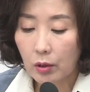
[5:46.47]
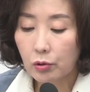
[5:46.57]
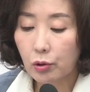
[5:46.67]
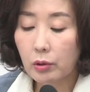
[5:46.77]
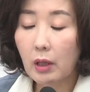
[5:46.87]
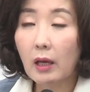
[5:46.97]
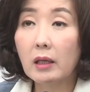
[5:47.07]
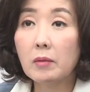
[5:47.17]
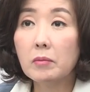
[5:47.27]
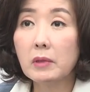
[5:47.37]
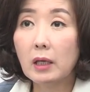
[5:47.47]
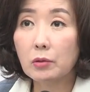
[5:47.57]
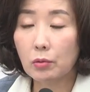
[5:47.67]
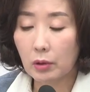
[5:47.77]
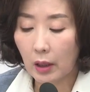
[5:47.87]
주택
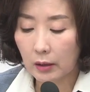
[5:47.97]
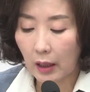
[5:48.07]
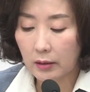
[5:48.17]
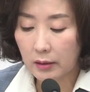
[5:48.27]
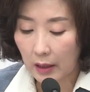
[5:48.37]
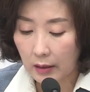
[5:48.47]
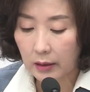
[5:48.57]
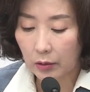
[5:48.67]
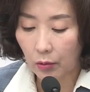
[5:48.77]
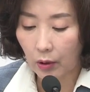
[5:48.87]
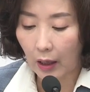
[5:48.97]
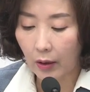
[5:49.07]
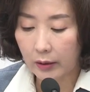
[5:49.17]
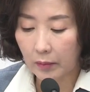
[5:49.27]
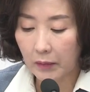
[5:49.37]
임대소득에 대한 세제도
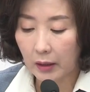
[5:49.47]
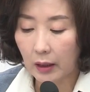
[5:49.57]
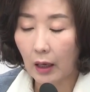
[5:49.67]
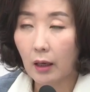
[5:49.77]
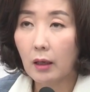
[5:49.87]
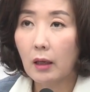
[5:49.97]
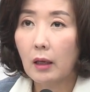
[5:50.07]
강화됩니다.